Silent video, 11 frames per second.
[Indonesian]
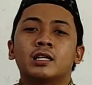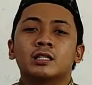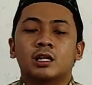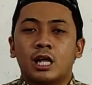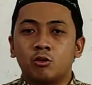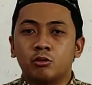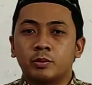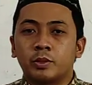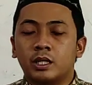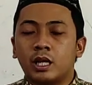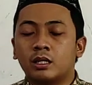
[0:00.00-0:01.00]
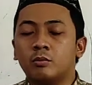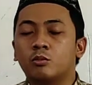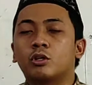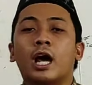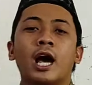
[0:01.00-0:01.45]
selalu diberikan
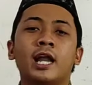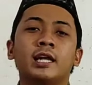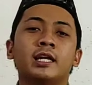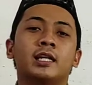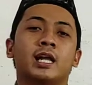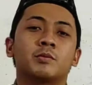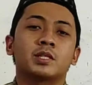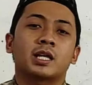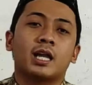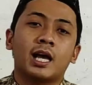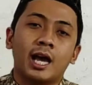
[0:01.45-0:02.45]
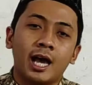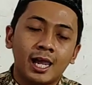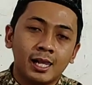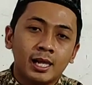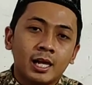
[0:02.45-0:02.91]
kemudahan dalam segala
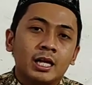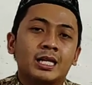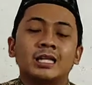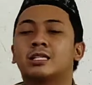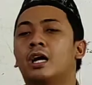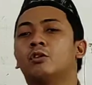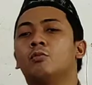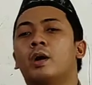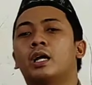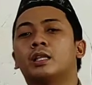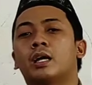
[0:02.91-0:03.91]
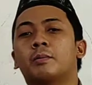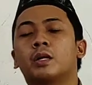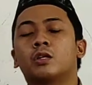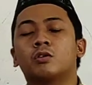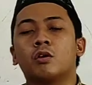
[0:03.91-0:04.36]
hal dan jangan lupa kita
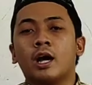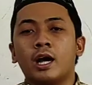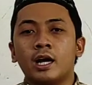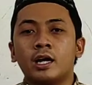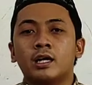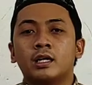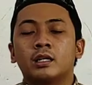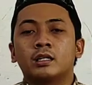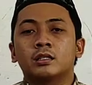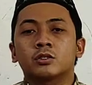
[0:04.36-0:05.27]
berdoa